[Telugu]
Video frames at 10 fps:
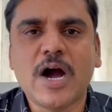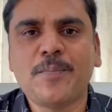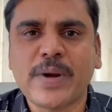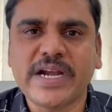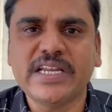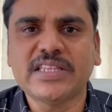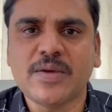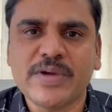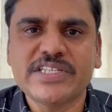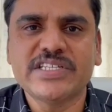అప్రకటిత
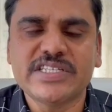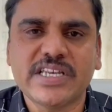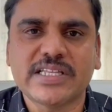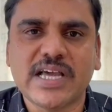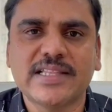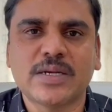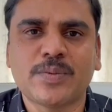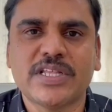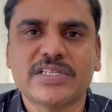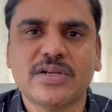ఎమర్జెన్సీనే కదా
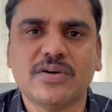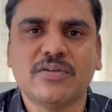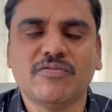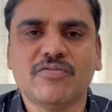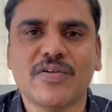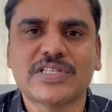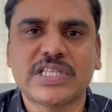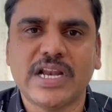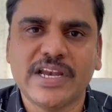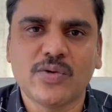ఆంధ్రప్రదేశ్లో
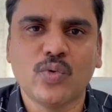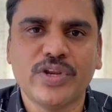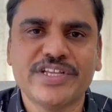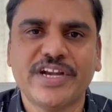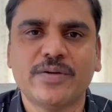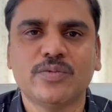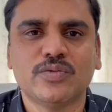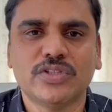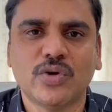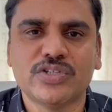వ్యవస్థలన్నీ కూని చేయడం
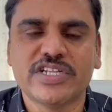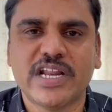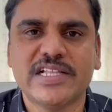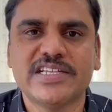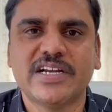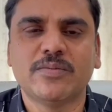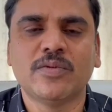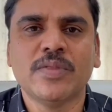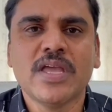దౌర్జన్యాలు చేయడం